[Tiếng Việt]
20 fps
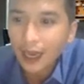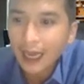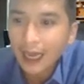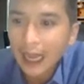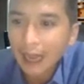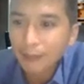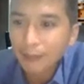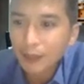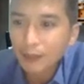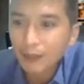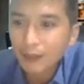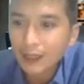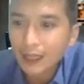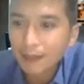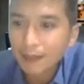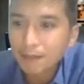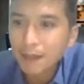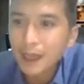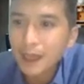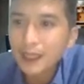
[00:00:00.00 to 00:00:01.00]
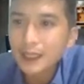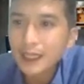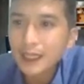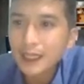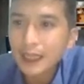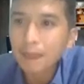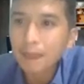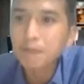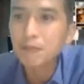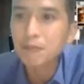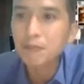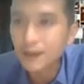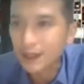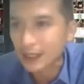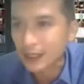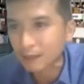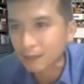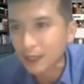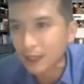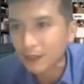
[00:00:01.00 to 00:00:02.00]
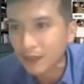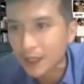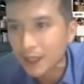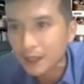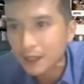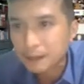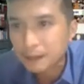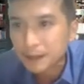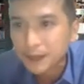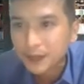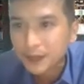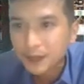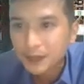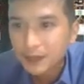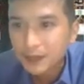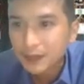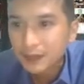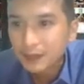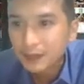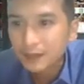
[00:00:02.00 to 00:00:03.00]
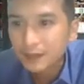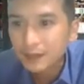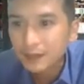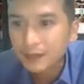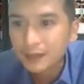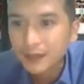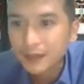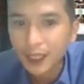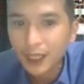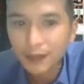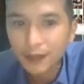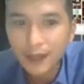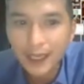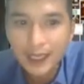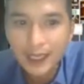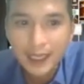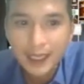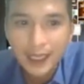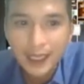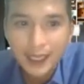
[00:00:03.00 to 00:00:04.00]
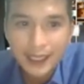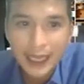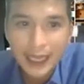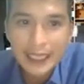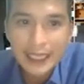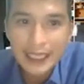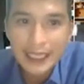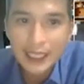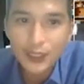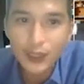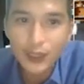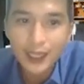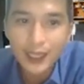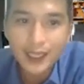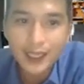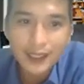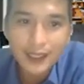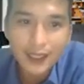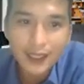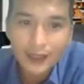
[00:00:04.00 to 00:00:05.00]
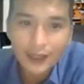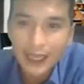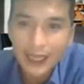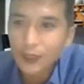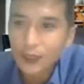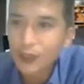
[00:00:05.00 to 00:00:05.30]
nó đã làm cho mình đã mất đi năm mươi phần trăm chi phí, đúng không ạ? Nhà sản xuất á, họ